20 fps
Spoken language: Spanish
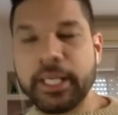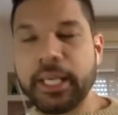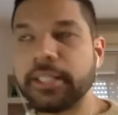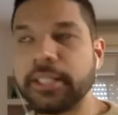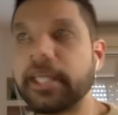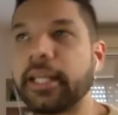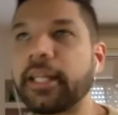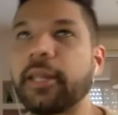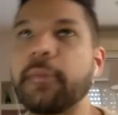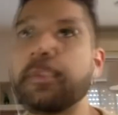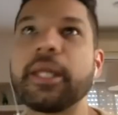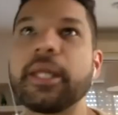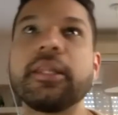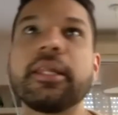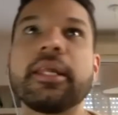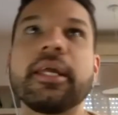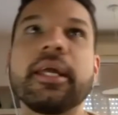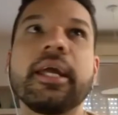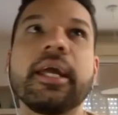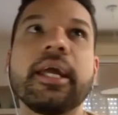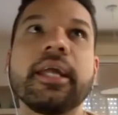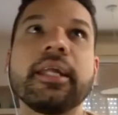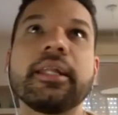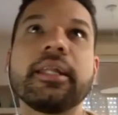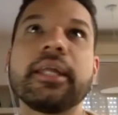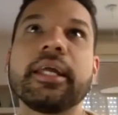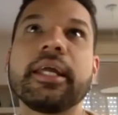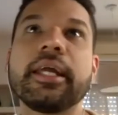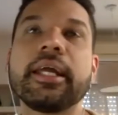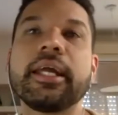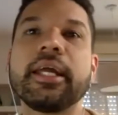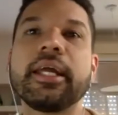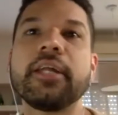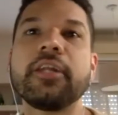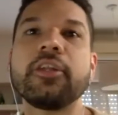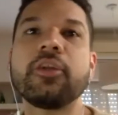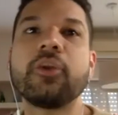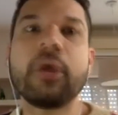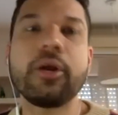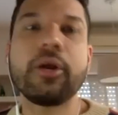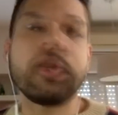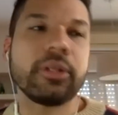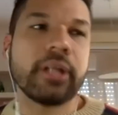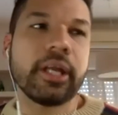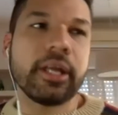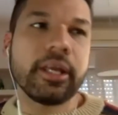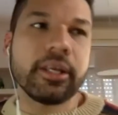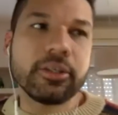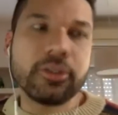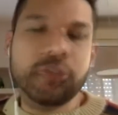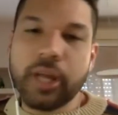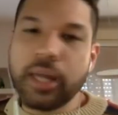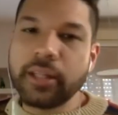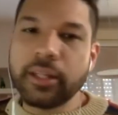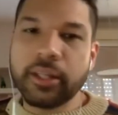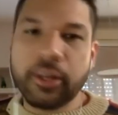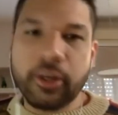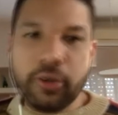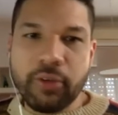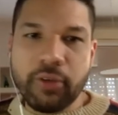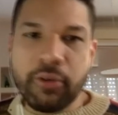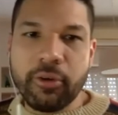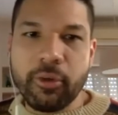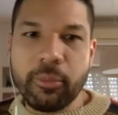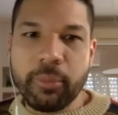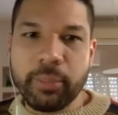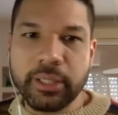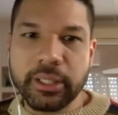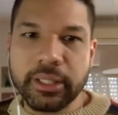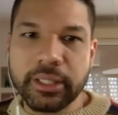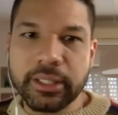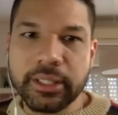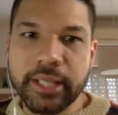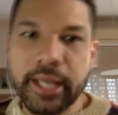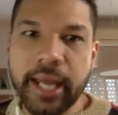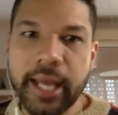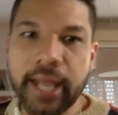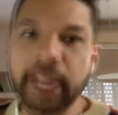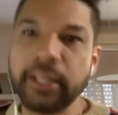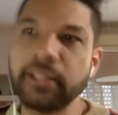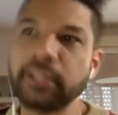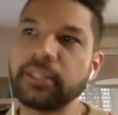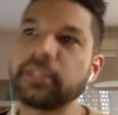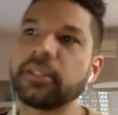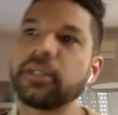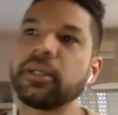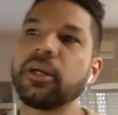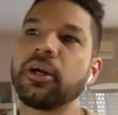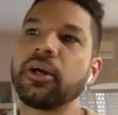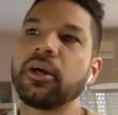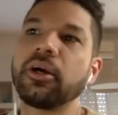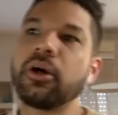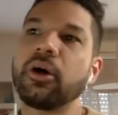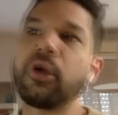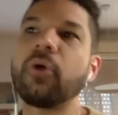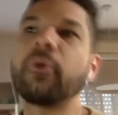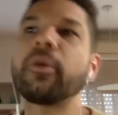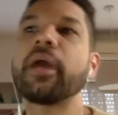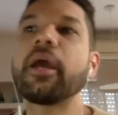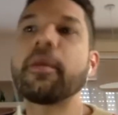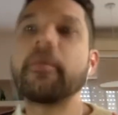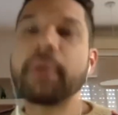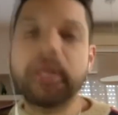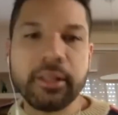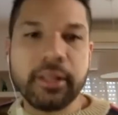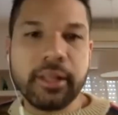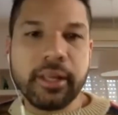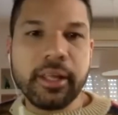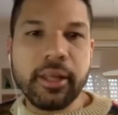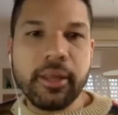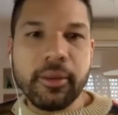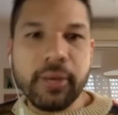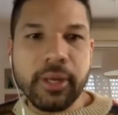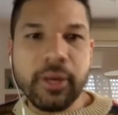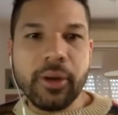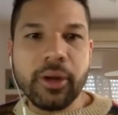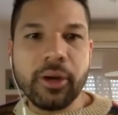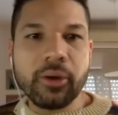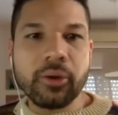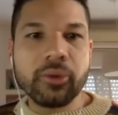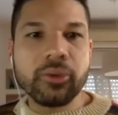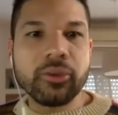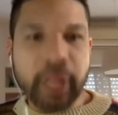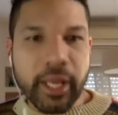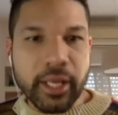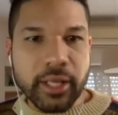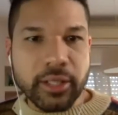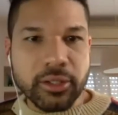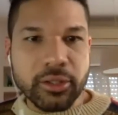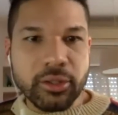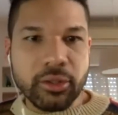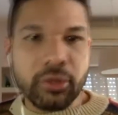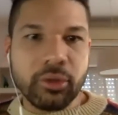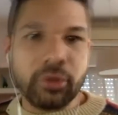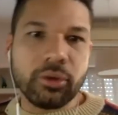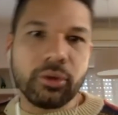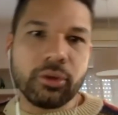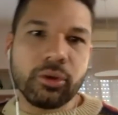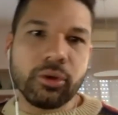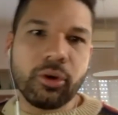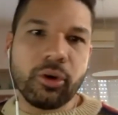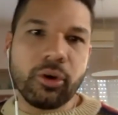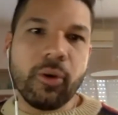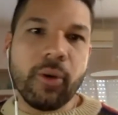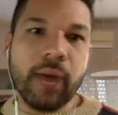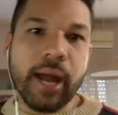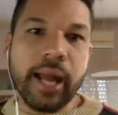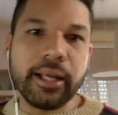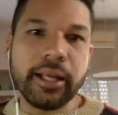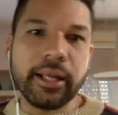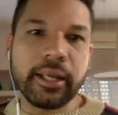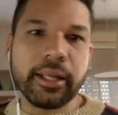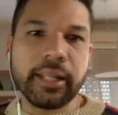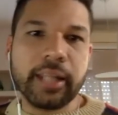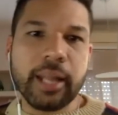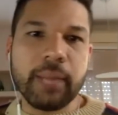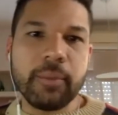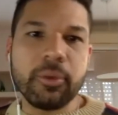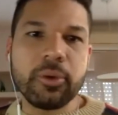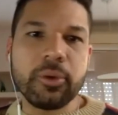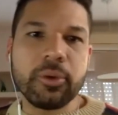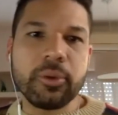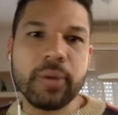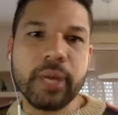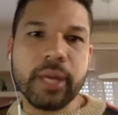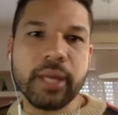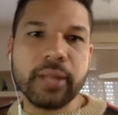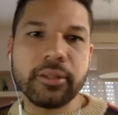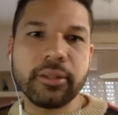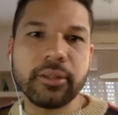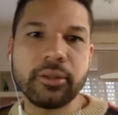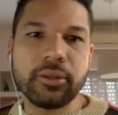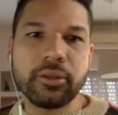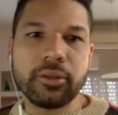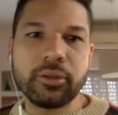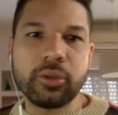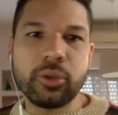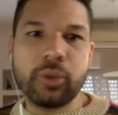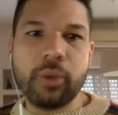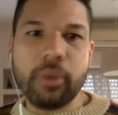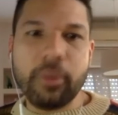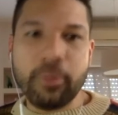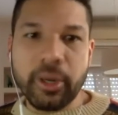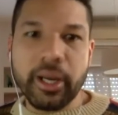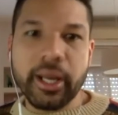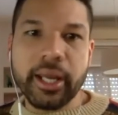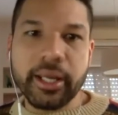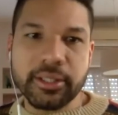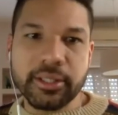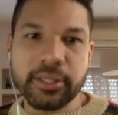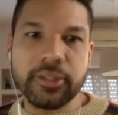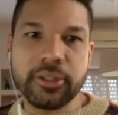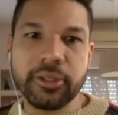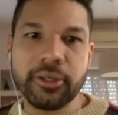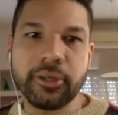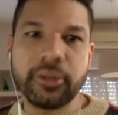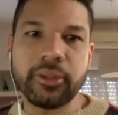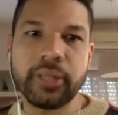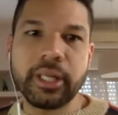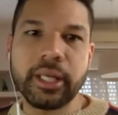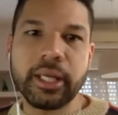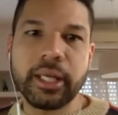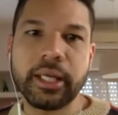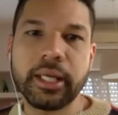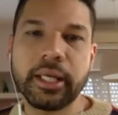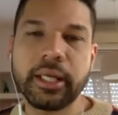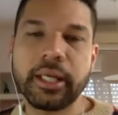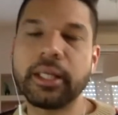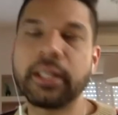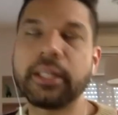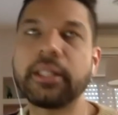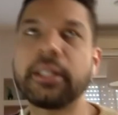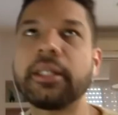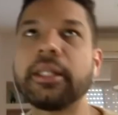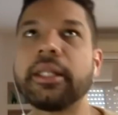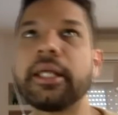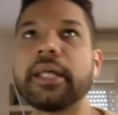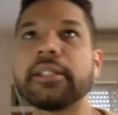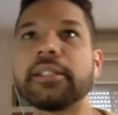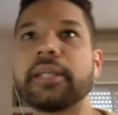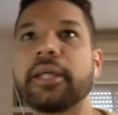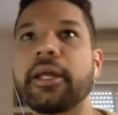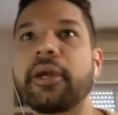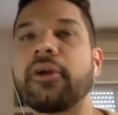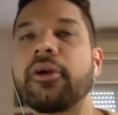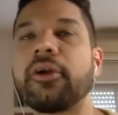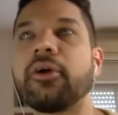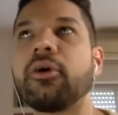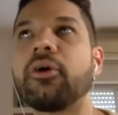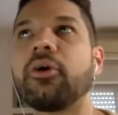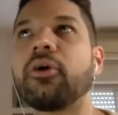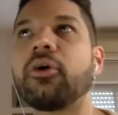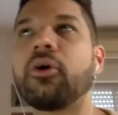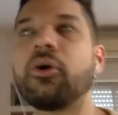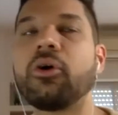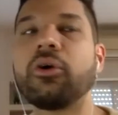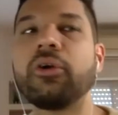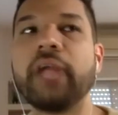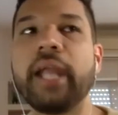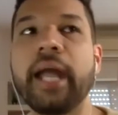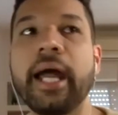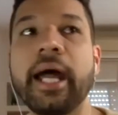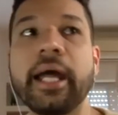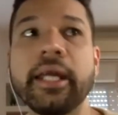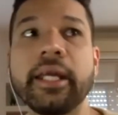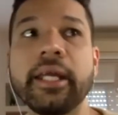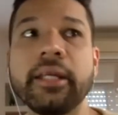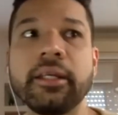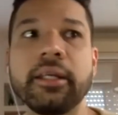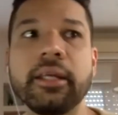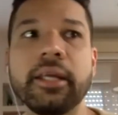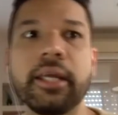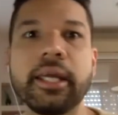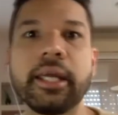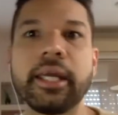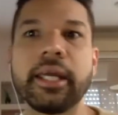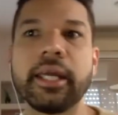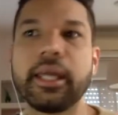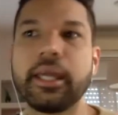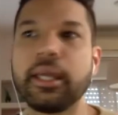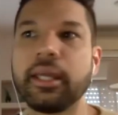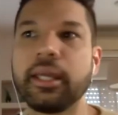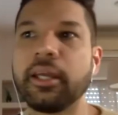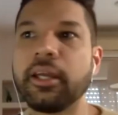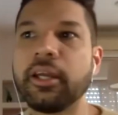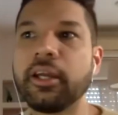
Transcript: exactamente. Este, todas nuestras ediciones anteriores fueron presenciales. Obviamente, debido al contexto global que estamos viviendo, tomamos la decisión de, hacerlo online. Eh,